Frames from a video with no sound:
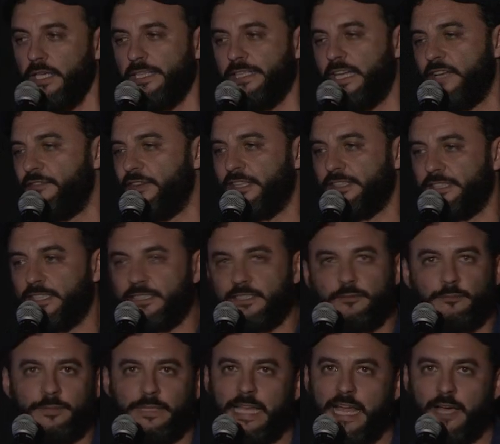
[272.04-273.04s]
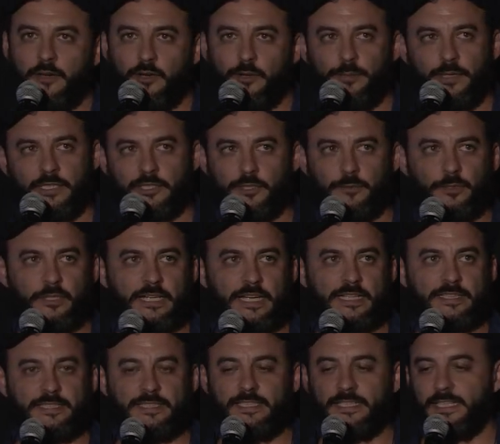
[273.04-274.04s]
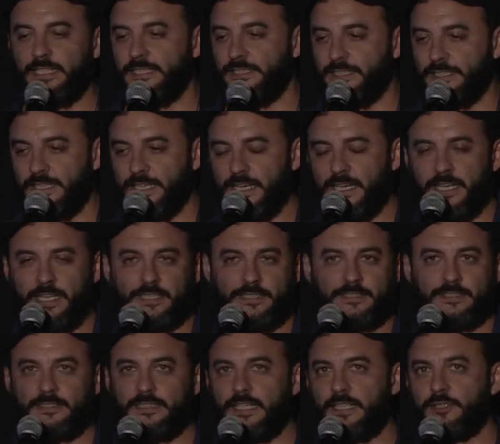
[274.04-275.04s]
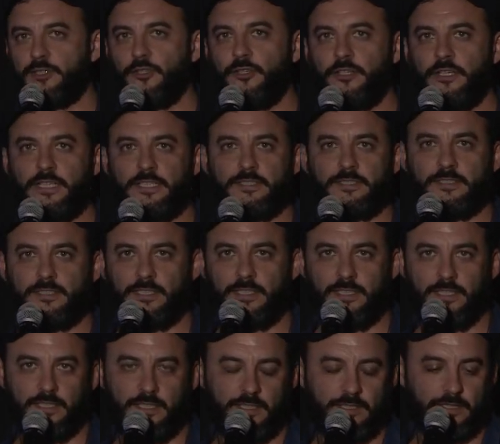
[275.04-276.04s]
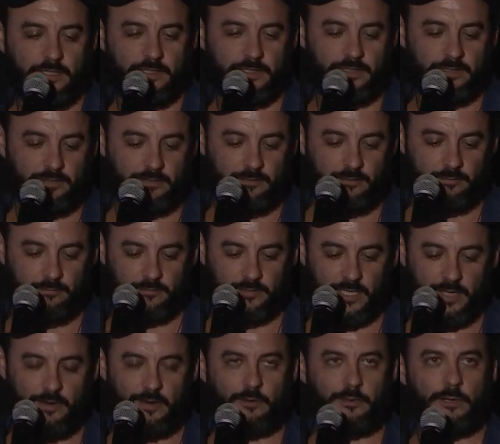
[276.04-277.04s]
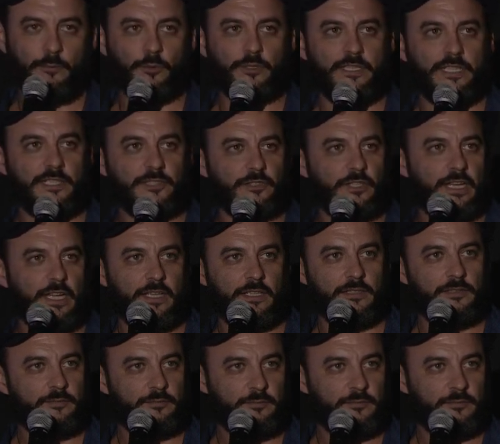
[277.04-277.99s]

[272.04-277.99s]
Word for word: Y el francés milagro, apareció por casting, que ni siquiera es actor, es eh, trabajo en una multinacional.